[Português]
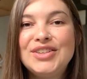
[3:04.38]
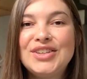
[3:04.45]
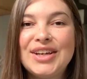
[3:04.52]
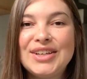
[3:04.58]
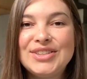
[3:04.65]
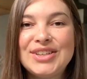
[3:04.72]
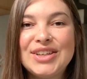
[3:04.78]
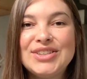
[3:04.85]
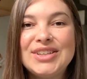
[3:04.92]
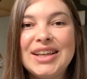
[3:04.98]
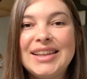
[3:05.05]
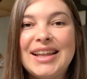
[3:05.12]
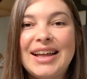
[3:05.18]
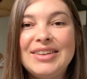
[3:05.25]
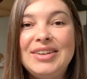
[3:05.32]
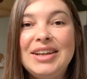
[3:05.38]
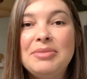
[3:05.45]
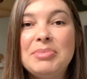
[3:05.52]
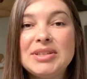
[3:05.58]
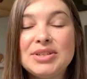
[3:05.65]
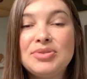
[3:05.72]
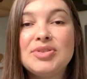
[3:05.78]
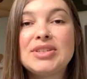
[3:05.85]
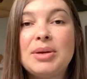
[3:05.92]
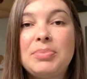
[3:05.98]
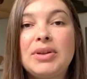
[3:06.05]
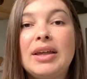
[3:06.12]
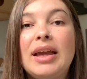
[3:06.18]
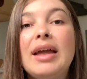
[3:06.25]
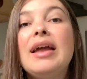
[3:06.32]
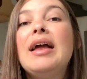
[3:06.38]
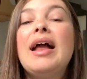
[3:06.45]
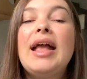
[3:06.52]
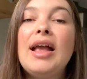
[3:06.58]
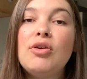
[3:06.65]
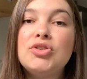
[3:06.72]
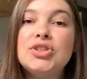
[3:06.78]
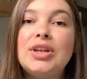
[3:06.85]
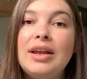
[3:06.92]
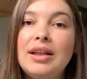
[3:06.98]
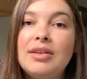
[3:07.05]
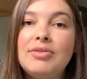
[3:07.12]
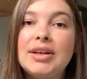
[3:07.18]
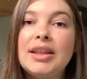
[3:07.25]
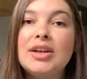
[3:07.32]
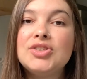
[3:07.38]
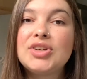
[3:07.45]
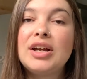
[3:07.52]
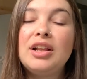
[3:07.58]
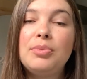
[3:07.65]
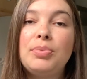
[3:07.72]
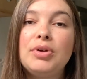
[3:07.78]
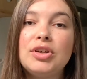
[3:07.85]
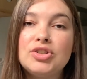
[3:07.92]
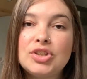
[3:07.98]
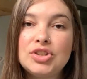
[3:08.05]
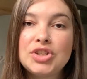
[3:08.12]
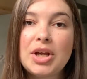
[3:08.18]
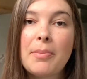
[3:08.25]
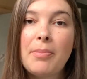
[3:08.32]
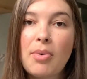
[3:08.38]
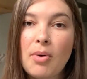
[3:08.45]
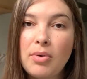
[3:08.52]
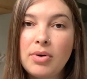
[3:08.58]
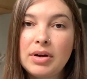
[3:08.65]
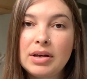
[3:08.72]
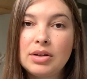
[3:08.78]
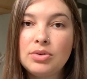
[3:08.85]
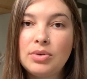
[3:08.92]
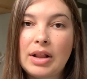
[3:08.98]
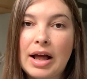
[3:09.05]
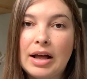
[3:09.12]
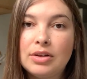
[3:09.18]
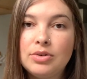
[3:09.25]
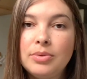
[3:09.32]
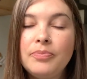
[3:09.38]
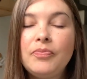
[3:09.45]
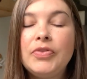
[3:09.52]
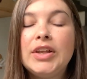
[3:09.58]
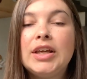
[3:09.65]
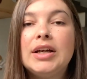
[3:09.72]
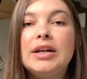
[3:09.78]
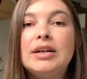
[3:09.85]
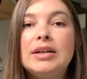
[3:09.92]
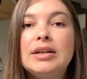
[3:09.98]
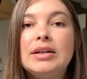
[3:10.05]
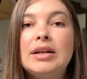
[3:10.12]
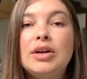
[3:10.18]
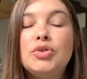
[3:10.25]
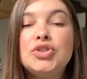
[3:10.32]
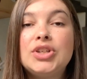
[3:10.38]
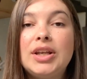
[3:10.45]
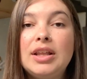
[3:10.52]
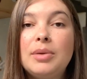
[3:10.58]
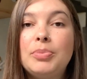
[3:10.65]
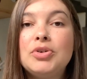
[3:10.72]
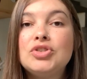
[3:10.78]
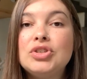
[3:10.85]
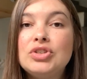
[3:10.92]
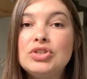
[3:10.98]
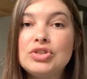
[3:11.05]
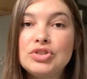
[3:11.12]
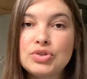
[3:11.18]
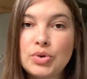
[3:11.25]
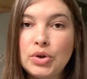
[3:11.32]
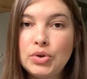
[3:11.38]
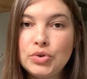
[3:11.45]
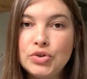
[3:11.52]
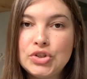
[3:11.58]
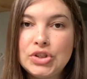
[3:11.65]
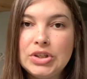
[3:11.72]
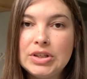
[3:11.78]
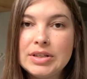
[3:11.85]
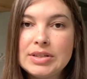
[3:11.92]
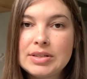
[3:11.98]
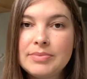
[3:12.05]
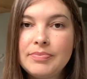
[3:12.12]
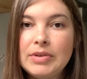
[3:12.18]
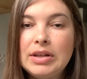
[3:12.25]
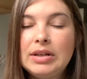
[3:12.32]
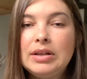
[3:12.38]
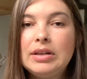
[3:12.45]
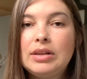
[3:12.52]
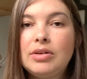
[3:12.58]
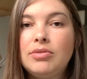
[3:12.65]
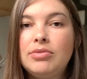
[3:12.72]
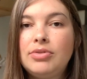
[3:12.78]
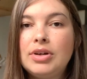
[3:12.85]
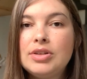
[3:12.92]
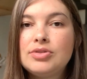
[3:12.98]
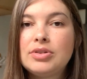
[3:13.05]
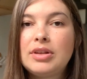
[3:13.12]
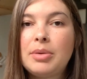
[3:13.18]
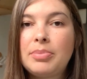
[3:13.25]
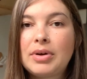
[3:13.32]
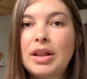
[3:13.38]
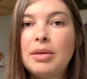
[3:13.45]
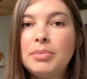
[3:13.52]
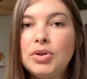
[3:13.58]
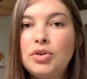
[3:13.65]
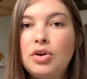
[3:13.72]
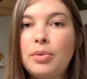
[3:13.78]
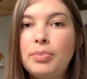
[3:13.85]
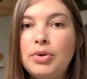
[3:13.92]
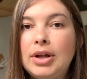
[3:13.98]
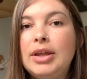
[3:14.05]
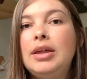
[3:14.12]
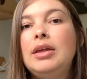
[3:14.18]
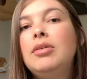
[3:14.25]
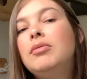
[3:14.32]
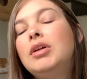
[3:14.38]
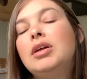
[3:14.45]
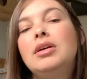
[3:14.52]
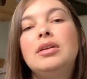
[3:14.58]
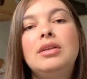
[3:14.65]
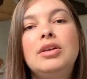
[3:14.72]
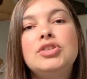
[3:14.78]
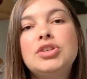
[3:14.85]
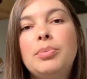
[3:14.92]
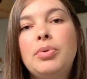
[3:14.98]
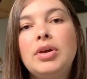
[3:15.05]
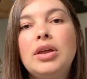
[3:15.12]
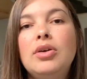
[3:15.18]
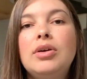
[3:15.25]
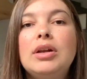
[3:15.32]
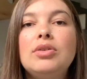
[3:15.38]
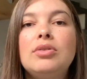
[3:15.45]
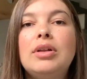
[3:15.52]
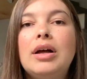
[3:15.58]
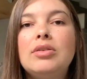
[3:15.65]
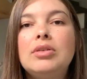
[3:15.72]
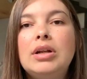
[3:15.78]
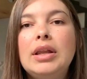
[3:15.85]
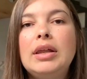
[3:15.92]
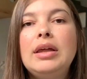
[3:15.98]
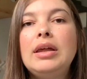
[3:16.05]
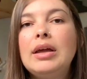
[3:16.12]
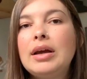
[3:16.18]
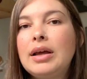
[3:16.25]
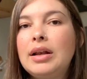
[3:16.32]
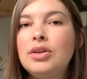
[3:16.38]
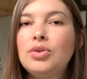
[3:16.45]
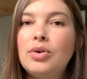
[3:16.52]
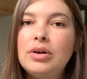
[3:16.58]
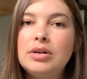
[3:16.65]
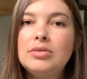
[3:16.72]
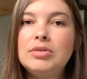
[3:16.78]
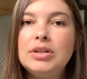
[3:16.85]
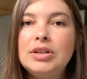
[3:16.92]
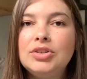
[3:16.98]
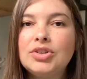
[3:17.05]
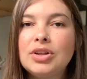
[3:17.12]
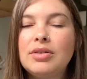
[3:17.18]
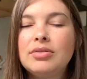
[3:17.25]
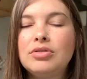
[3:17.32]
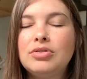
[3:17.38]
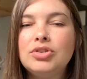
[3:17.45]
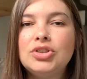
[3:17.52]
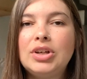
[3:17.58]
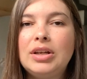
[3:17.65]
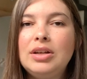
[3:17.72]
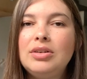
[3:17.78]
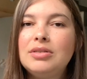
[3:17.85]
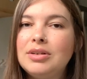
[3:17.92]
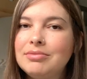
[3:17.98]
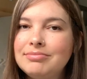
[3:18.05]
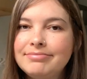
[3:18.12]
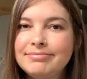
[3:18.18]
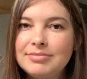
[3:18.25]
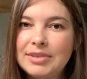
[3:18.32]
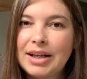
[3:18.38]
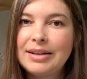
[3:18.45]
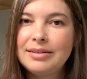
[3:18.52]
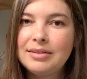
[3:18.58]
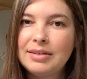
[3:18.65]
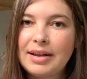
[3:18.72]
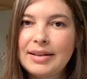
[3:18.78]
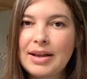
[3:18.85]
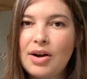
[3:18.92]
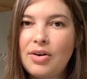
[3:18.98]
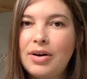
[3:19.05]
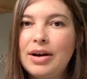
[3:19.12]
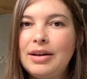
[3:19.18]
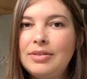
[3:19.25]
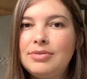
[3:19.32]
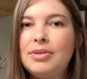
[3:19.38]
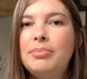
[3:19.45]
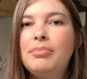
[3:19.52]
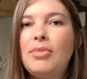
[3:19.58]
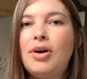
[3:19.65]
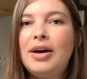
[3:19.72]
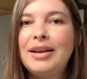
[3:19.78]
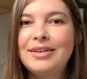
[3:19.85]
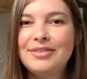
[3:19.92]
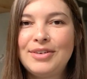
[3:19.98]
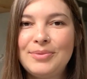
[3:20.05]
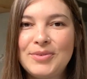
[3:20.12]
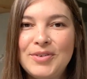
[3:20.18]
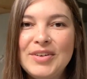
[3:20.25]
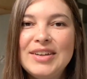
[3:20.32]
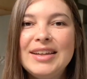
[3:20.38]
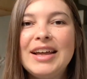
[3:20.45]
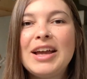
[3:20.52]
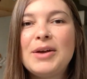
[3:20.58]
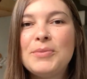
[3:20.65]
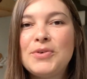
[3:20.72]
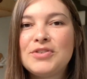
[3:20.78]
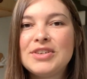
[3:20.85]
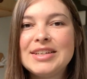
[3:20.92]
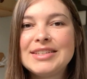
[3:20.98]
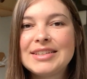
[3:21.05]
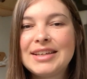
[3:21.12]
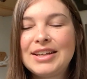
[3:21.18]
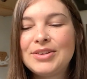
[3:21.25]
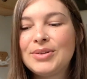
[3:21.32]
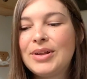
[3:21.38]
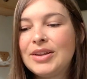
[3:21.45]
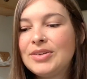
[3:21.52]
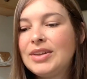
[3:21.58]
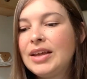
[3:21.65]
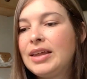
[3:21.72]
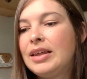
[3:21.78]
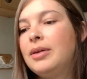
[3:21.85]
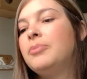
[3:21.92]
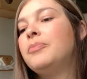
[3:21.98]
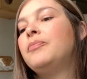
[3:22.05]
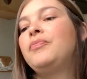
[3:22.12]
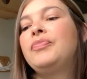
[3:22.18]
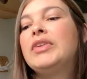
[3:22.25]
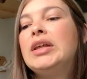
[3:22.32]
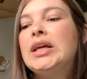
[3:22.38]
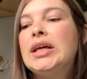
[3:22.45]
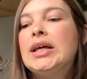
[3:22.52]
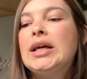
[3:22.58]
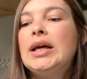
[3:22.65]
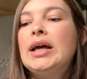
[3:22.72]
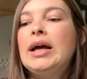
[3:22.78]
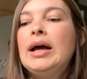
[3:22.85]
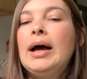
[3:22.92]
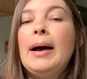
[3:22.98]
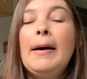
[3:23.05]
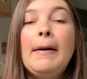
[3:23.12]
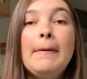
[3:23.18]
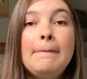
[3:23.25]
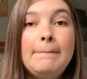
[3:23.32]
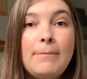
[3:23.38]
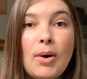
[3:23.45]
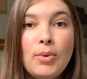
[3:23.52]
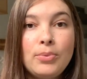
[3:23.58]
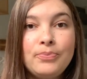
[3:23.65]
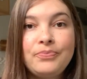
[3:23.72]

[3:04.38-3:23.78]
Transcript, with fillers: já, já tinha dado ali, mas eu não sei porque eu tirei, na verdade, ela porque já tinha pouco granulado. Uh, eu tirei depois de 18 dias, então foi esse o tempo que ela me durou por aqui. Aí tinha pouquinho granulado ali, aquele torrão ali já tava com cheirinho, não tá, tá na hora, vamos embora, vamos remover esse granulado daqui. Bom,